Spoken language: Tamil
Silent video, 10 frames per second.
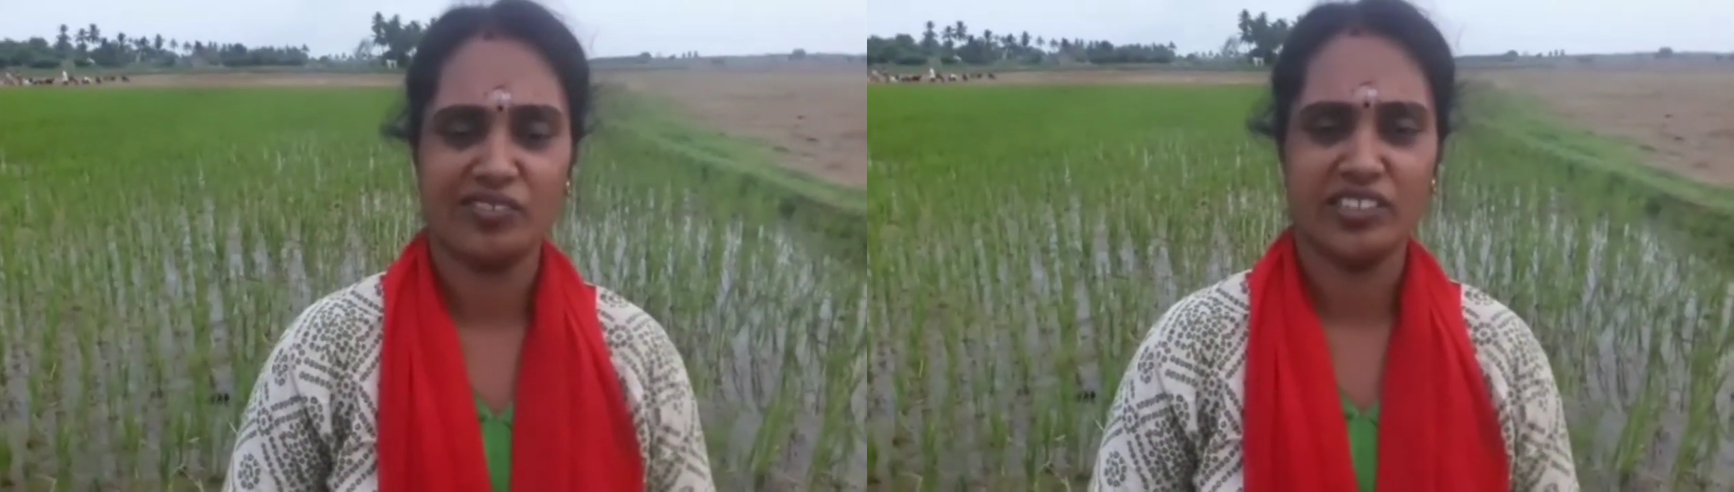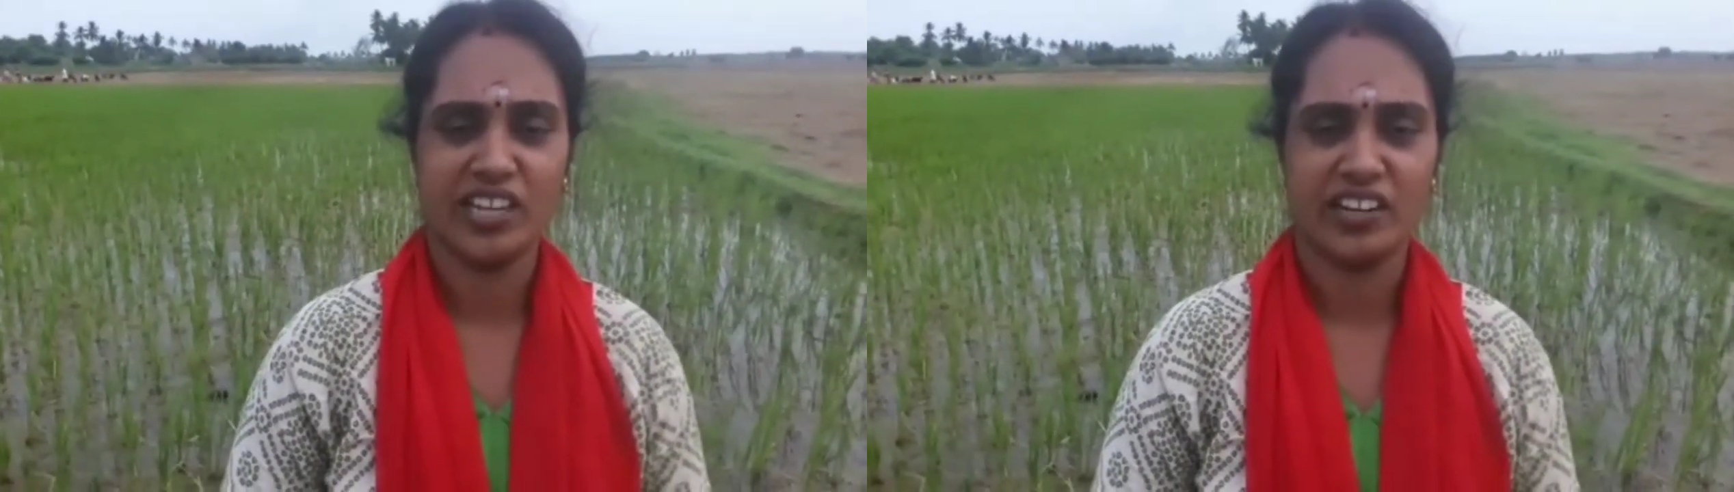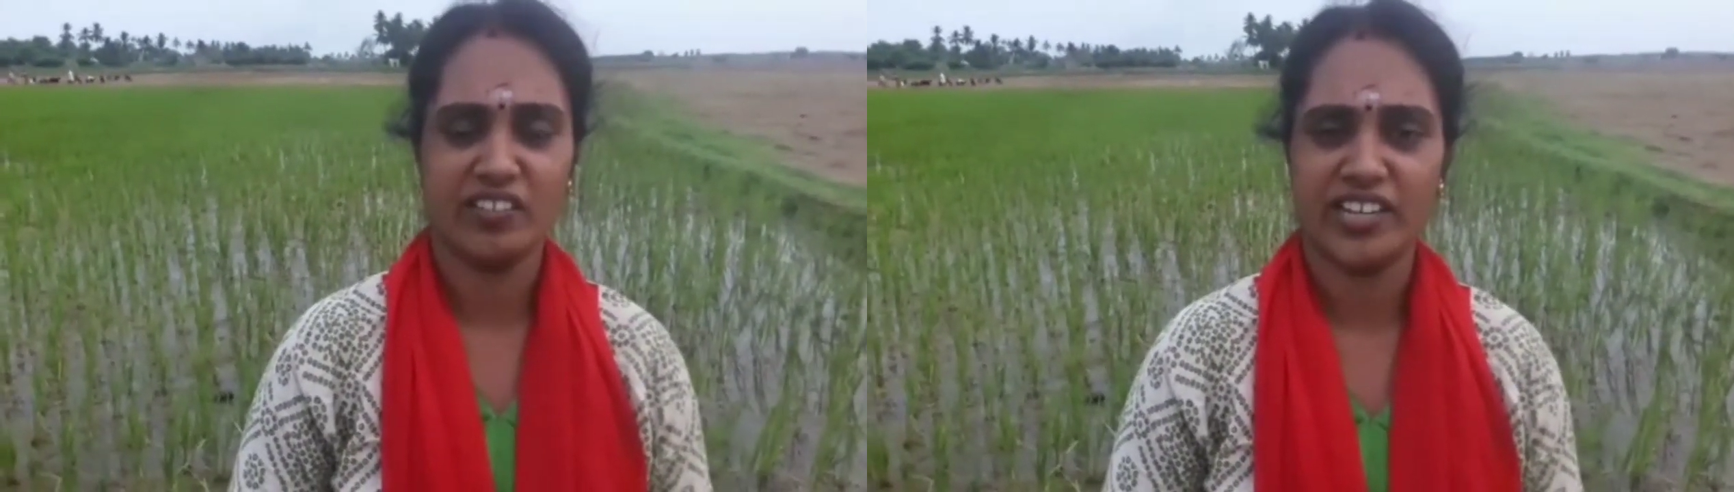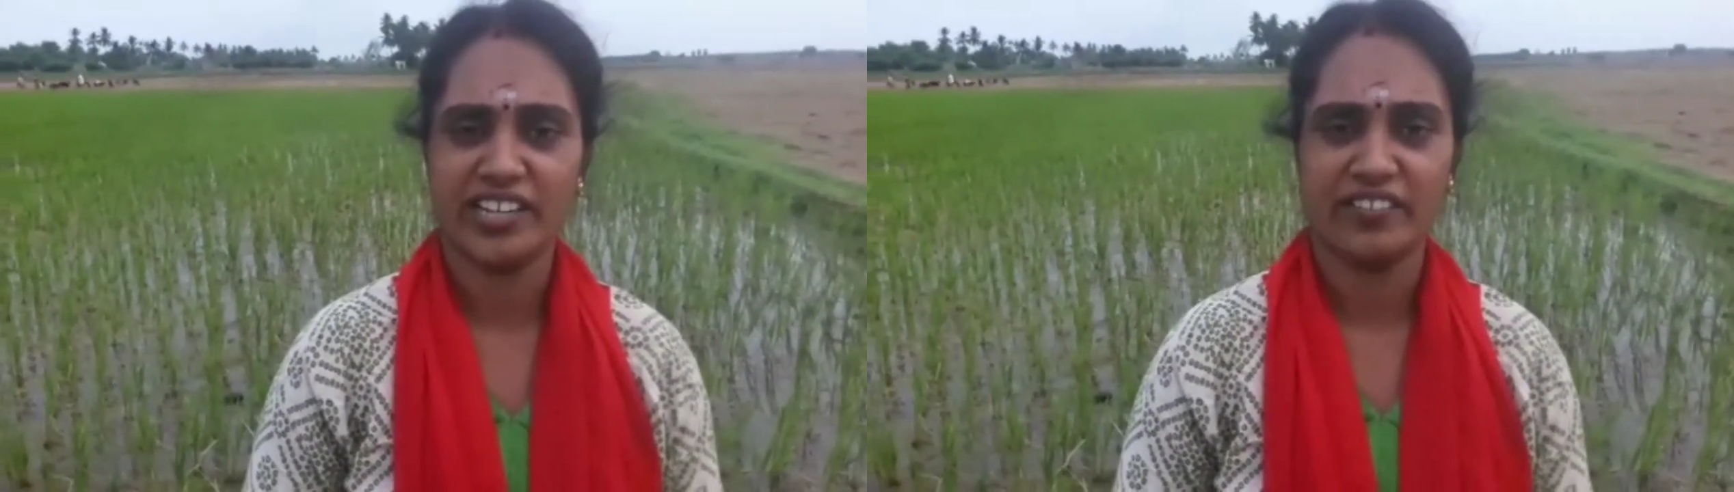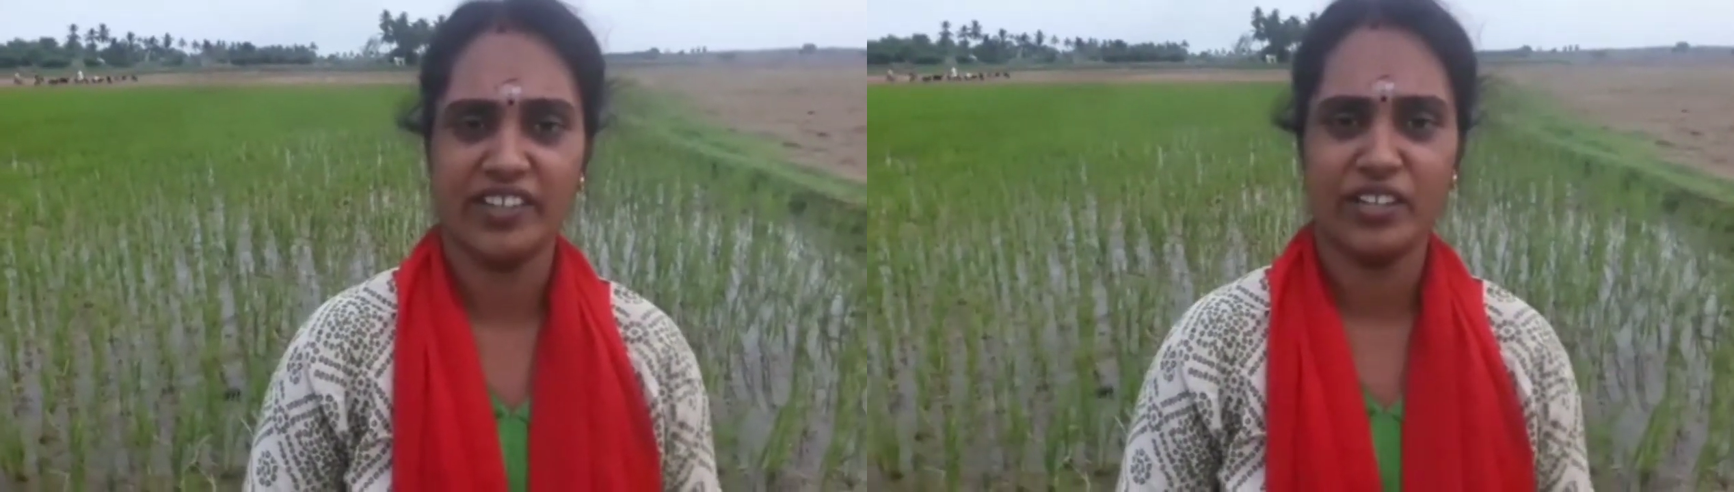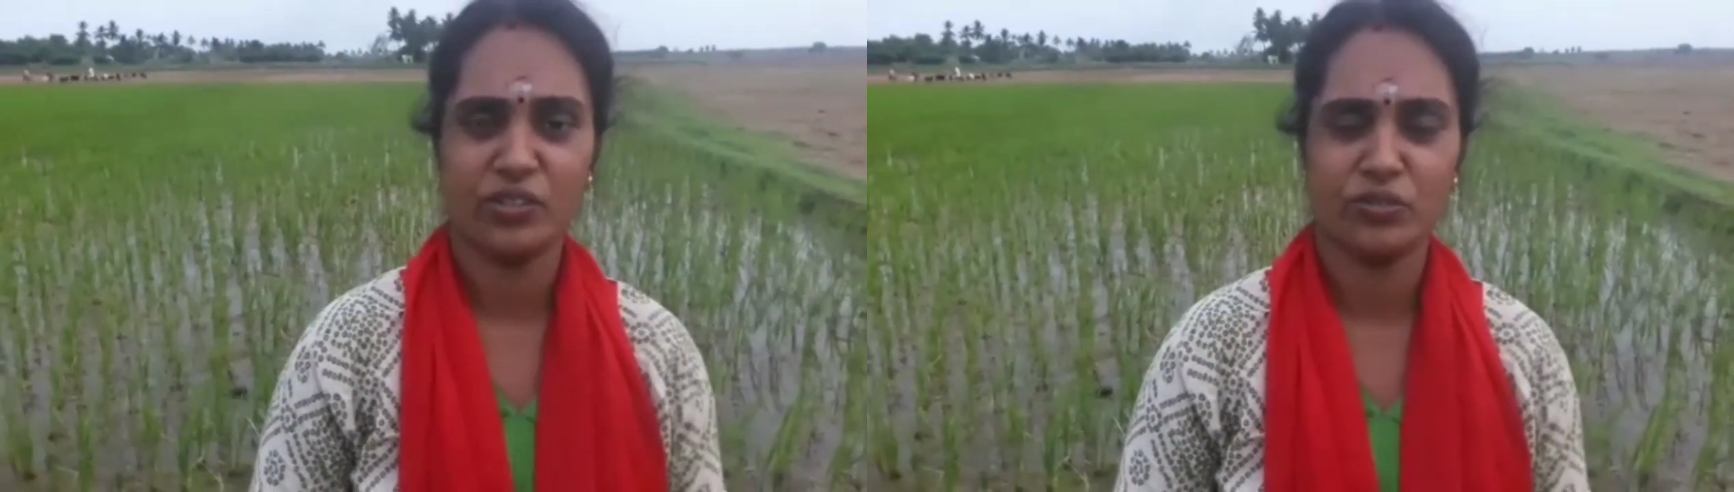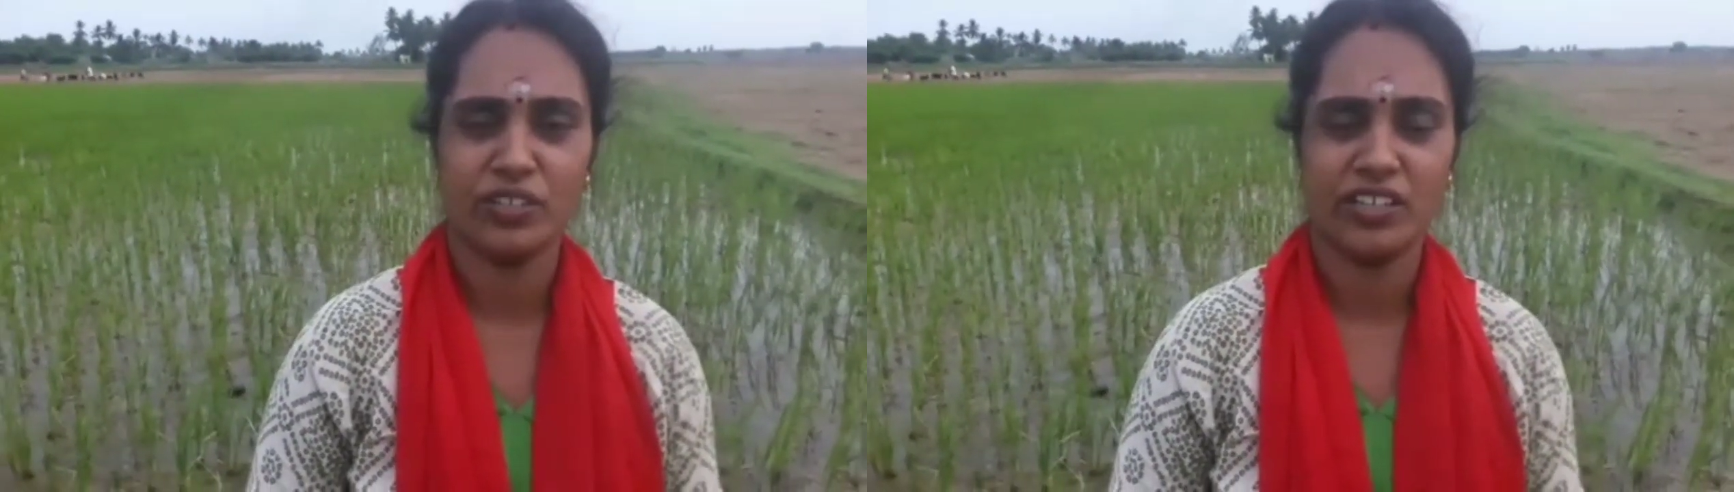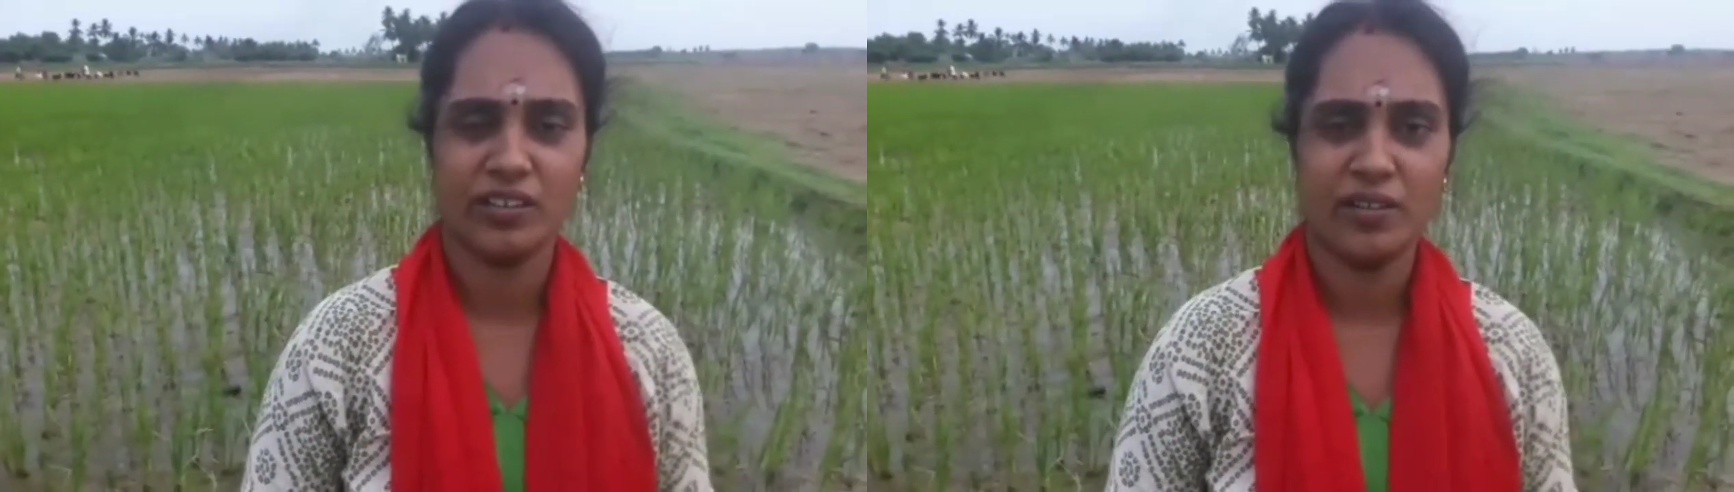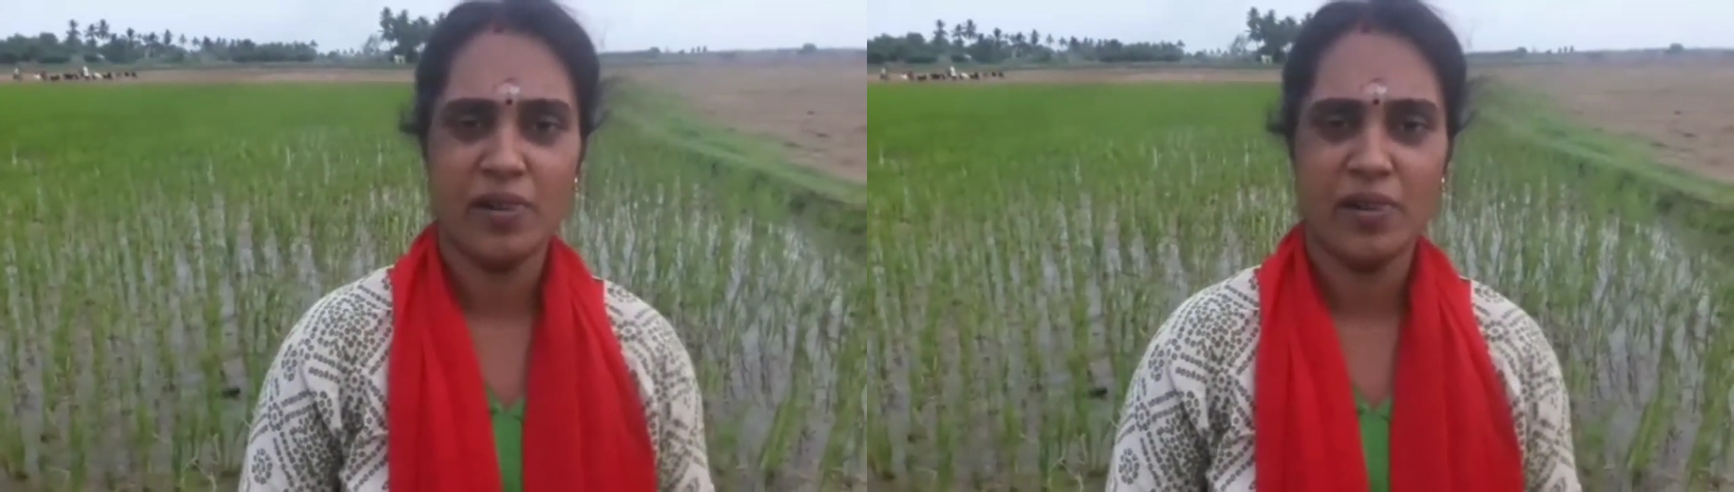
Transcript: நாற்பது நாள் நாங்கள் தூங்கவே